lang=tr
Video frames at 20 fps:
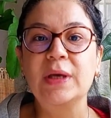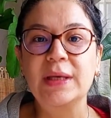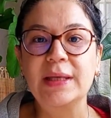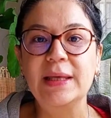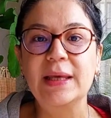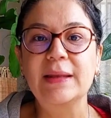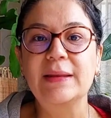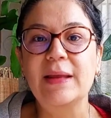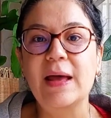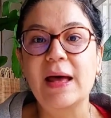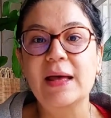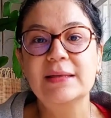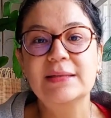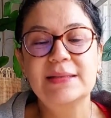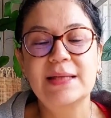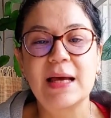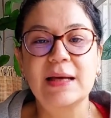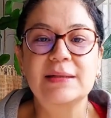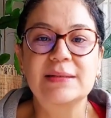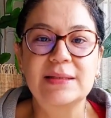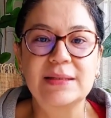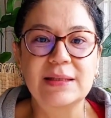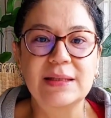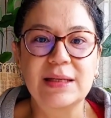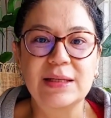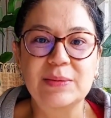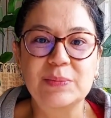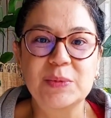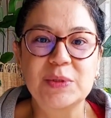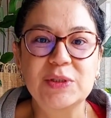ya da
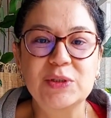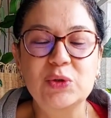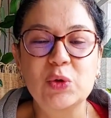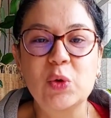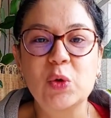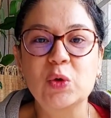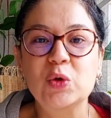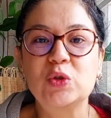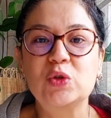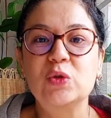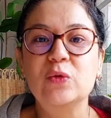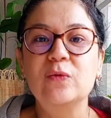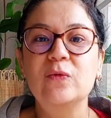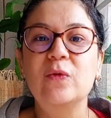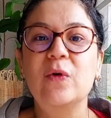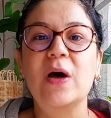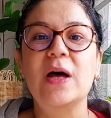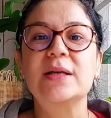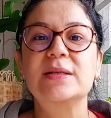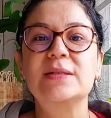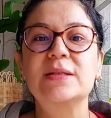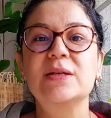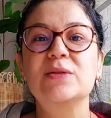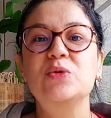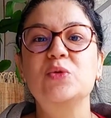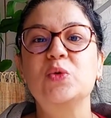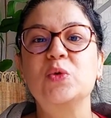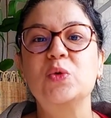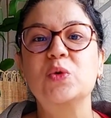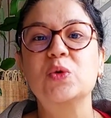saksılarımızda olsun fazla
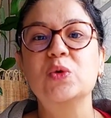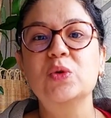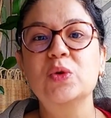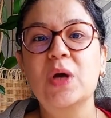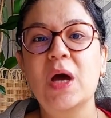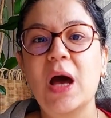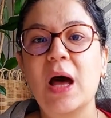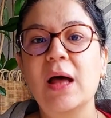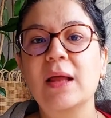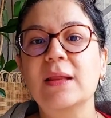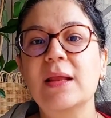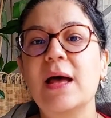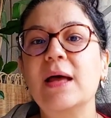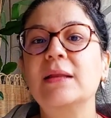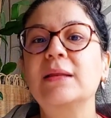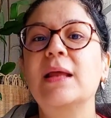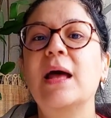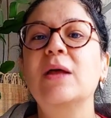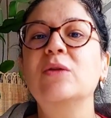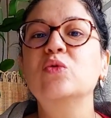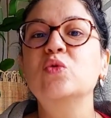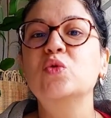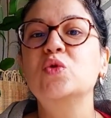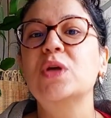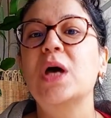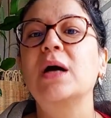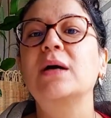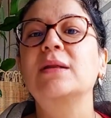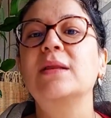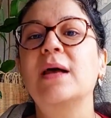suyun alandan
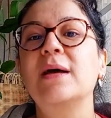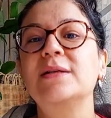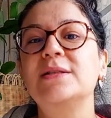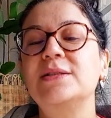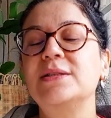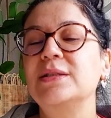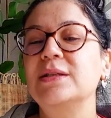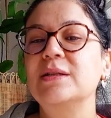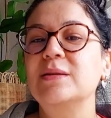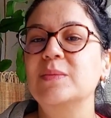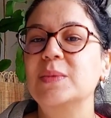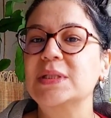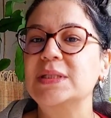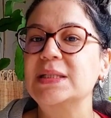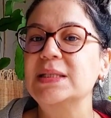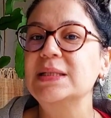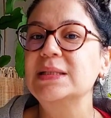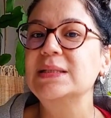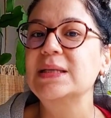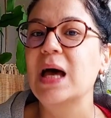uzaklaştırılması,